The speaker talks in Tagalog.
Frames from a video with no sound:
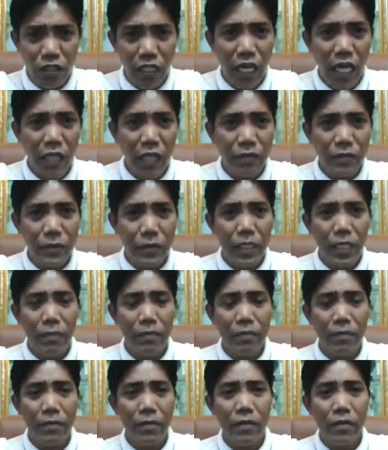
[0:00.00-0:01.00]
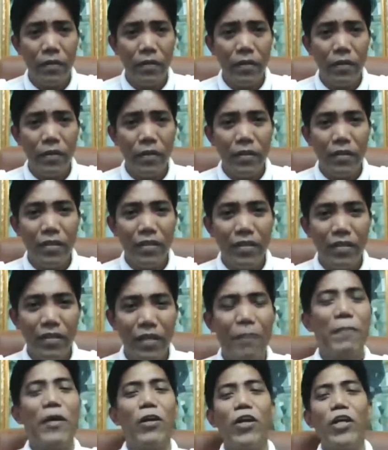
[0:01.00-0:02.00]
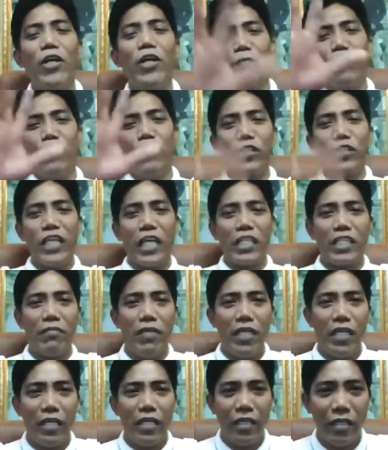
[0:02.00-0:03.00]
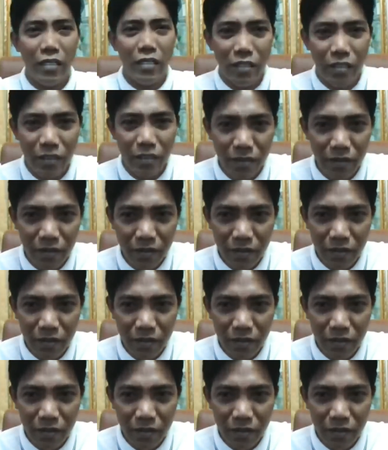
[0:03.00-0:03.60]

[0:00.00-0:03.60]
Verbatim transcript: sa live stream. Eh, pero ito po yung sasabihin ko.